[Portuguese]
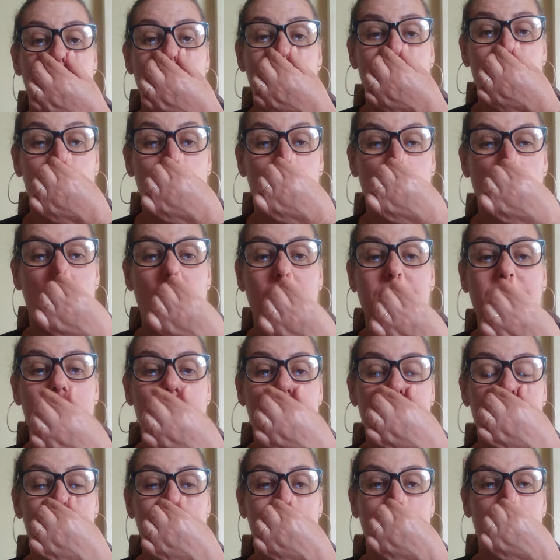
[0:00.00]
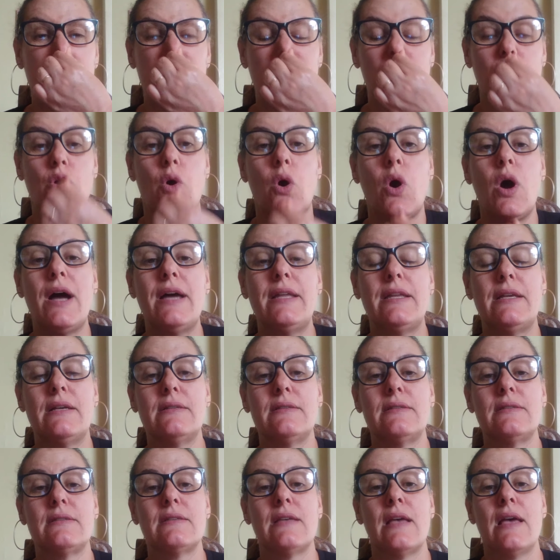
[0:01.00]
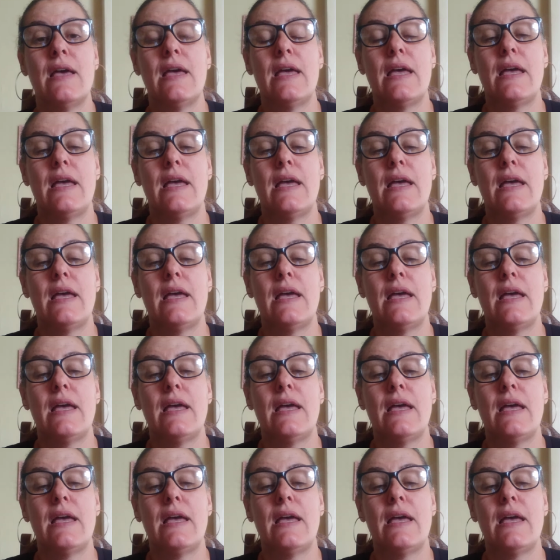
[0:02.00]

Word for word: Só que essas histórias,